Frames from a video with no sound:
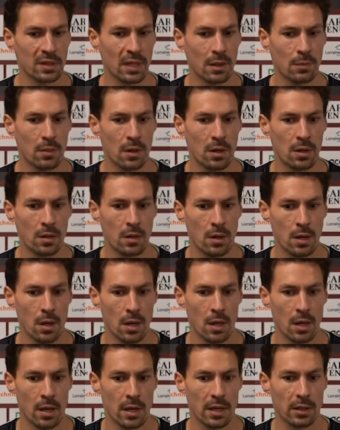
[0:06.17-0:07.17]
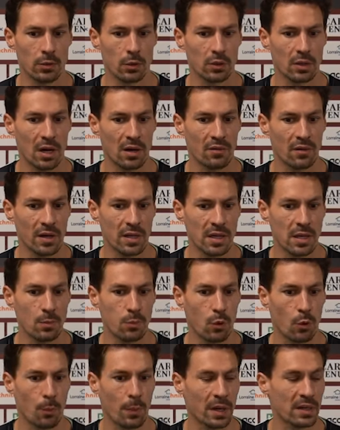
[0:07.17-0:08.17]
mentalement et de travailler
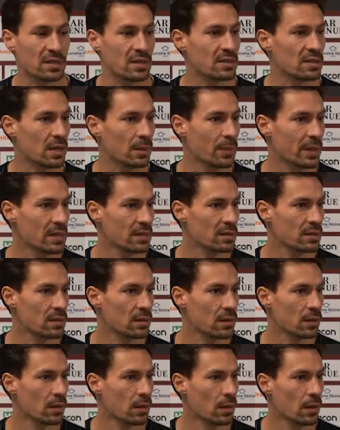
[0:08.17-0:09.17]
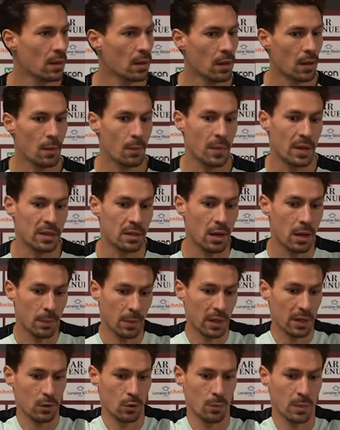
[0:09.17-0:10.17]
pour pas que ça se répète. Maintenant,
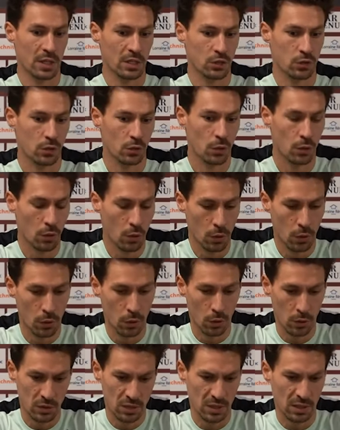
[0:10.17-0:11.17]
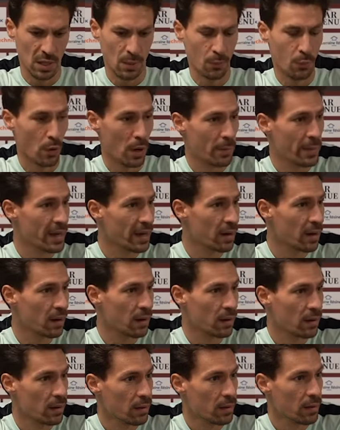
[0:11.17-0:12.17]
après le match, euh, c'était un peu
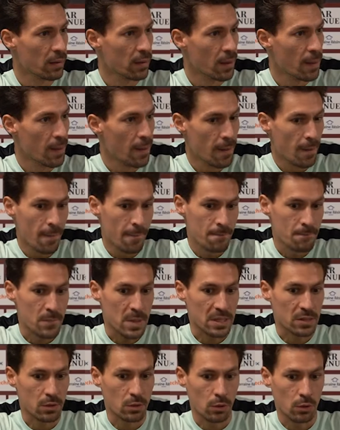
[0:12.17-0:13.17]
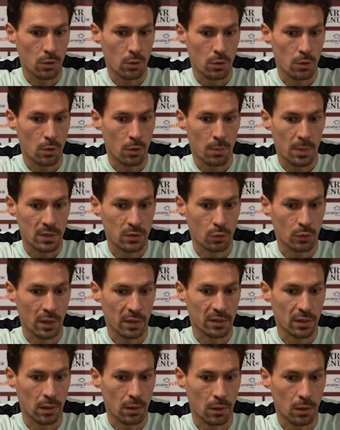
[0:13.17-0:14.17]
amer parce que parce
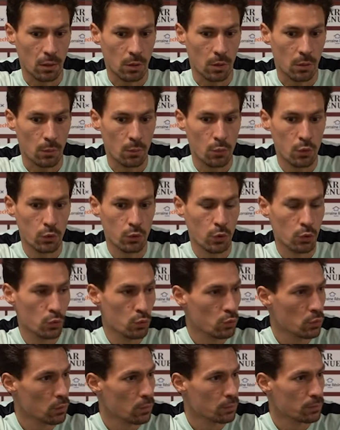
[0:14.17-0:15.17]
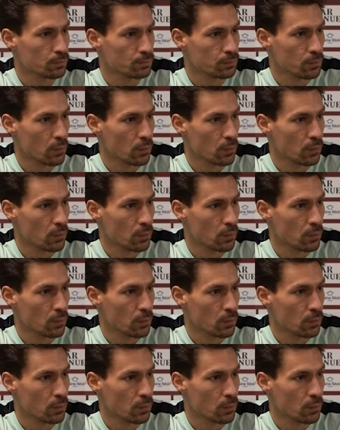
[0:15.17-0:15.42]
qu'on attend mieux de nous.